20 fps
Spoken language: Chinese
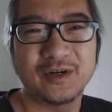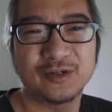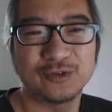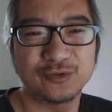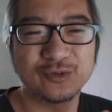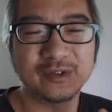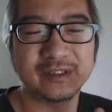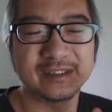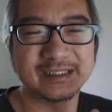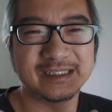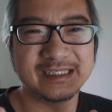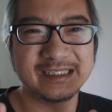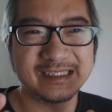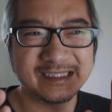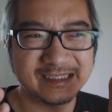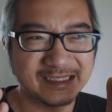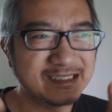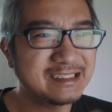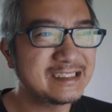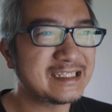如果
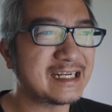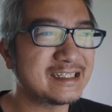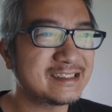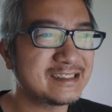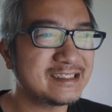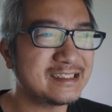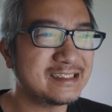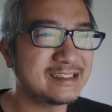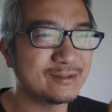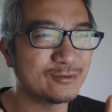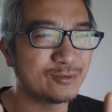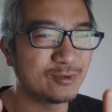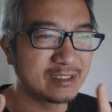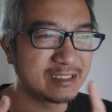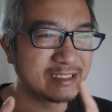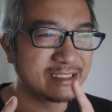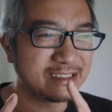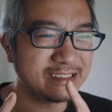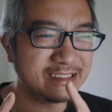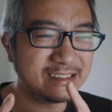相信我
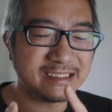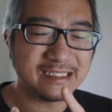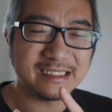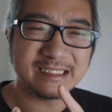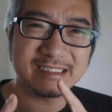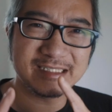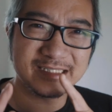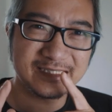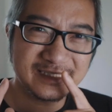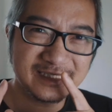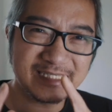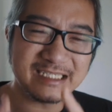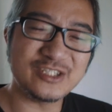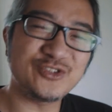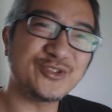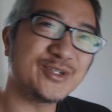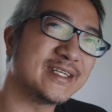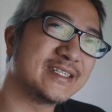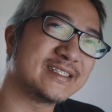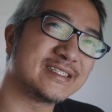的一些
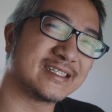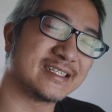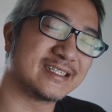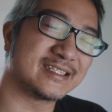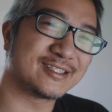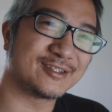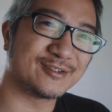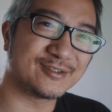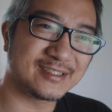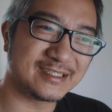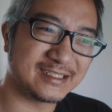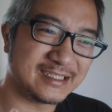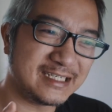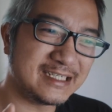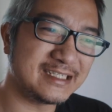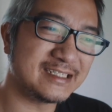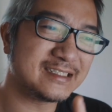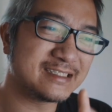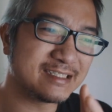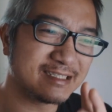订阅者都是
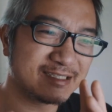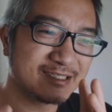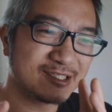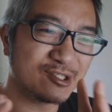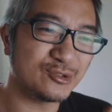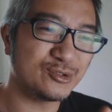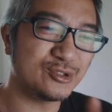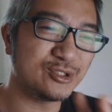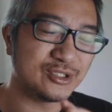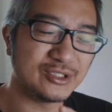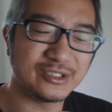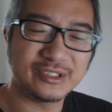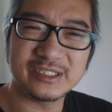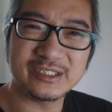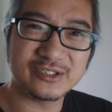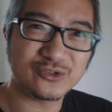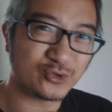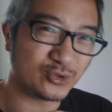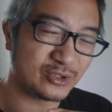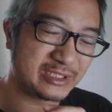因着搜寻一
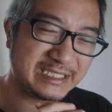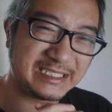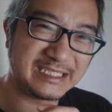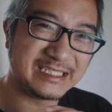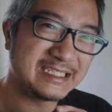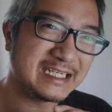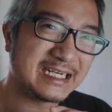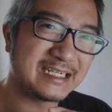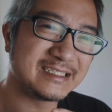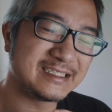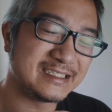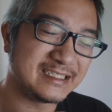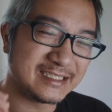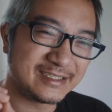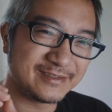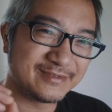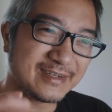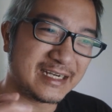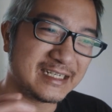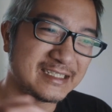些索尼的相机
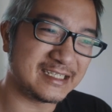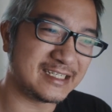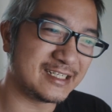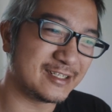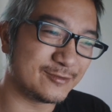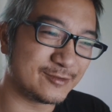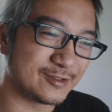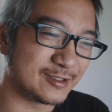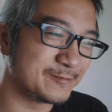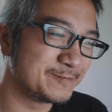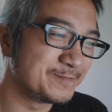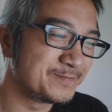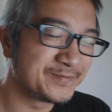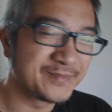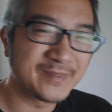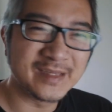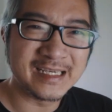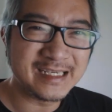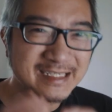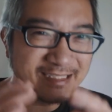而发现了我。
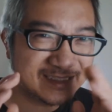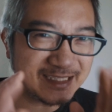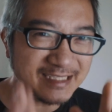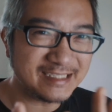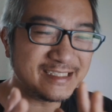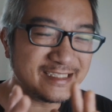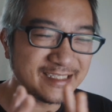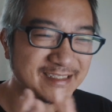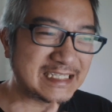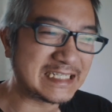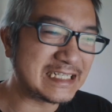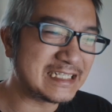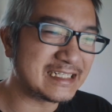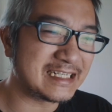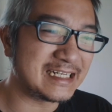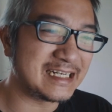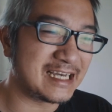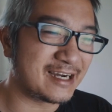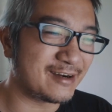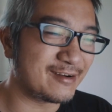这一集就跟大
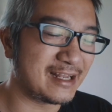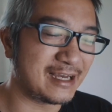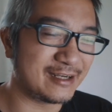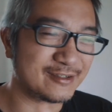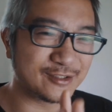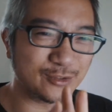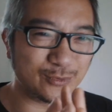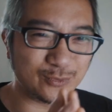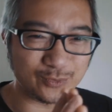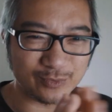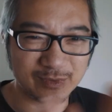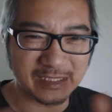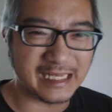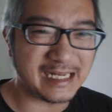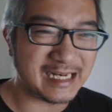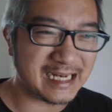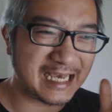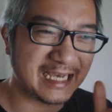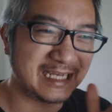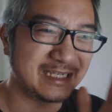家聊一聊这五
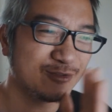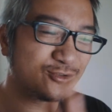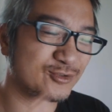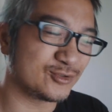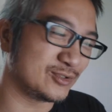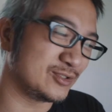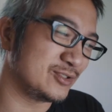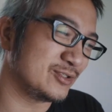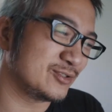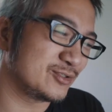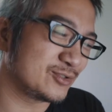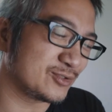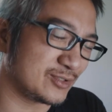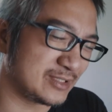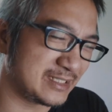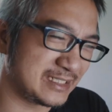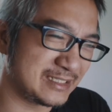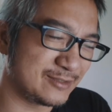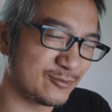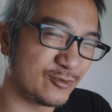年来使用索
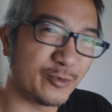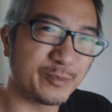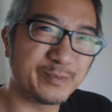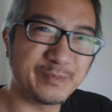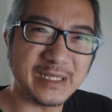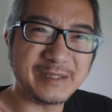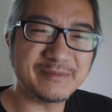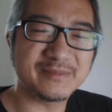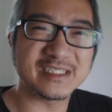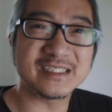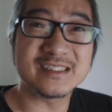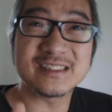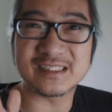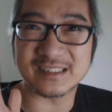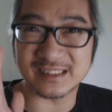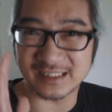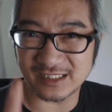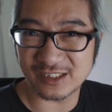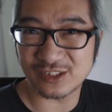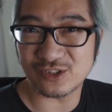尼。我并不是
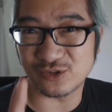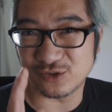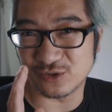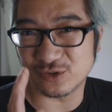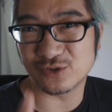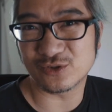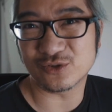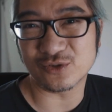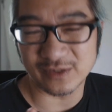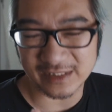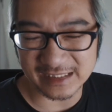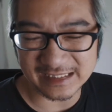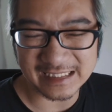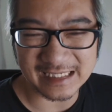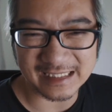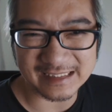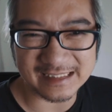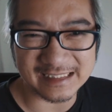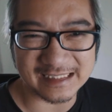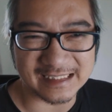只使用索尼
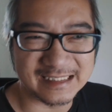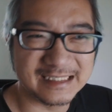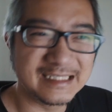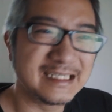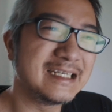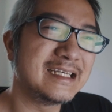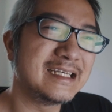相机。